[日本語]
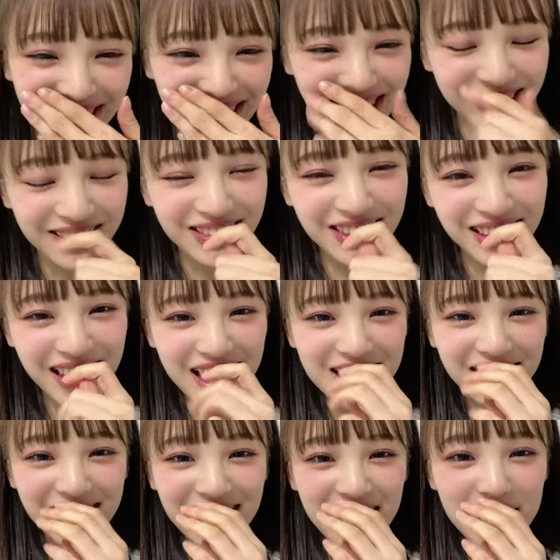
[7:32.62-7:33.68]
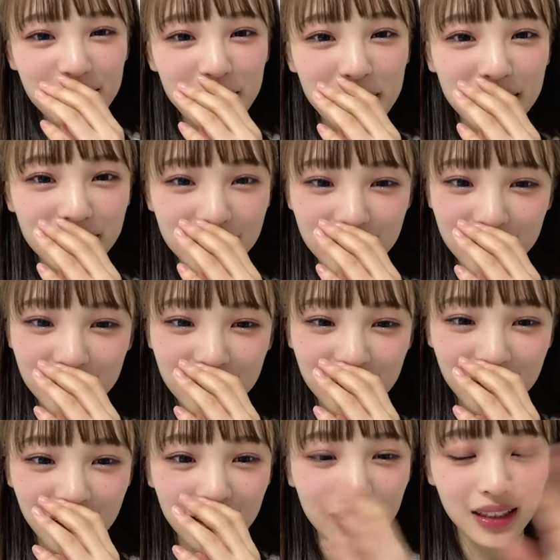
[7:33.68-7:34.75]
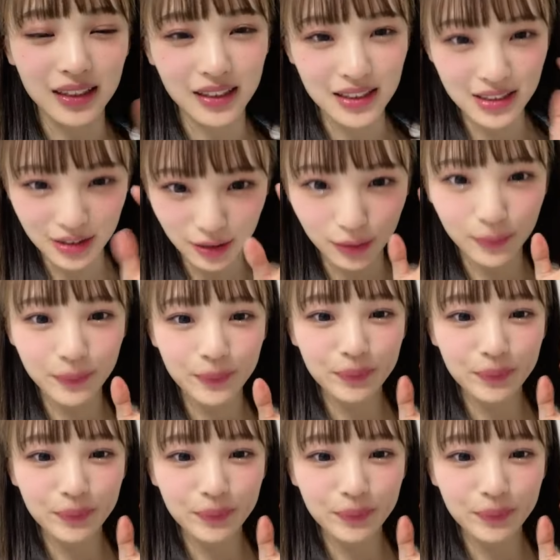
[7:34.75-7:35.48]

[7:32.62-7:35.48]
なんかグッドタイミングだったんですよ